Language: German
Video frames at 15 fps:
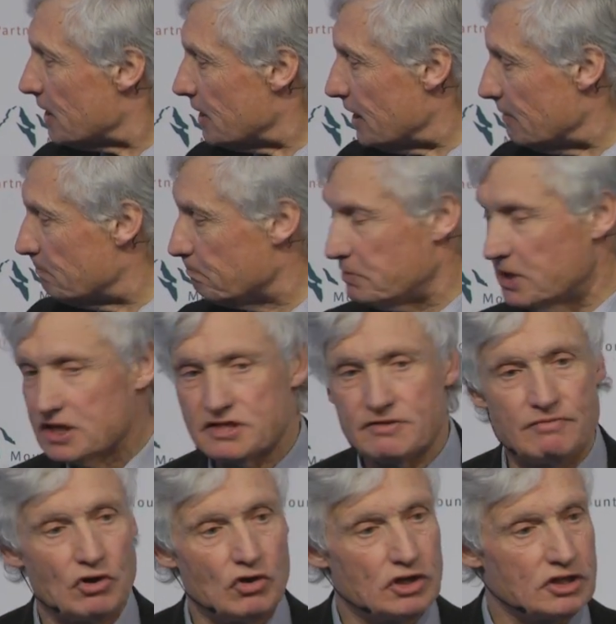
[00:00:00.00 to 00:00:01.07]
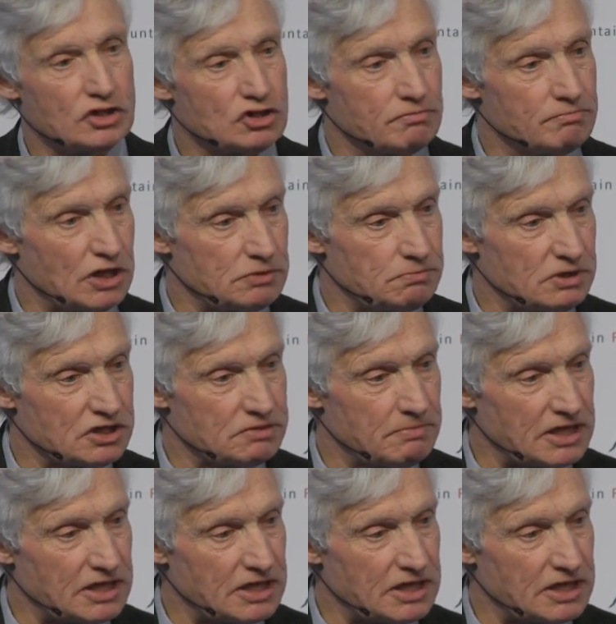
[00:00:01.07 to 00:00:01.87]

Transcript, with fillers: Neben Bier sind wir heute zum Beispiel das